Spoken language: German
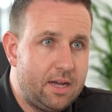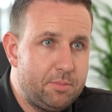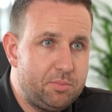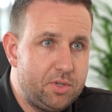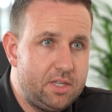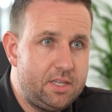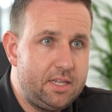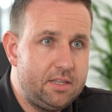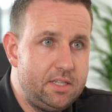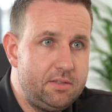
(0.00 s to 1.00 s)
Damit möchte ich
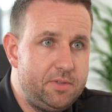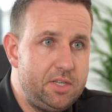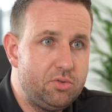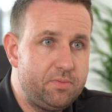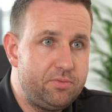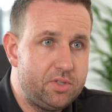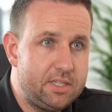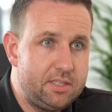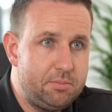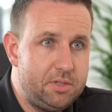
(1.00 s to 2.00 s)
dich in diesem Video für
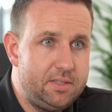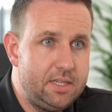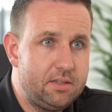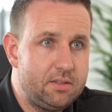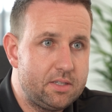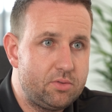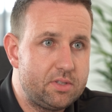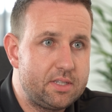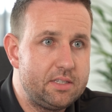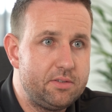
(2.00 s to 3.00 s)
sensibilisieren, dass du
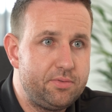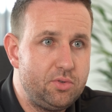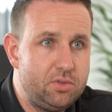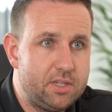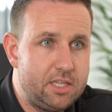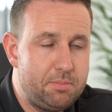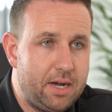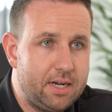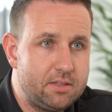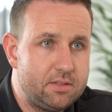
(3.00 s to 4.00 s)
das Ganze frühzeitig
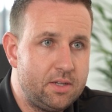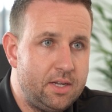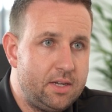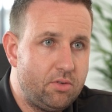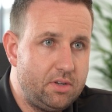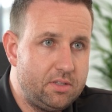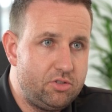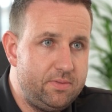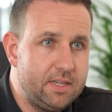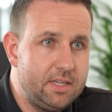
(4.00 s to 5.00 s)
beachtest und dieses
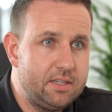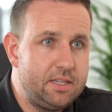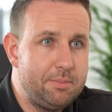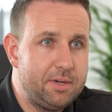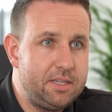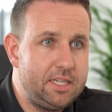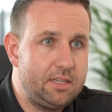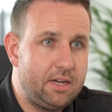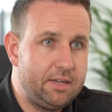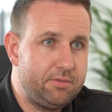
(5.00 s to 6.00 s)
schwierige Thema
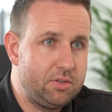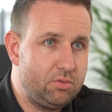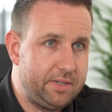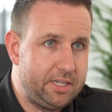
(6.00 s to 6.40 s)
nicht einfach nur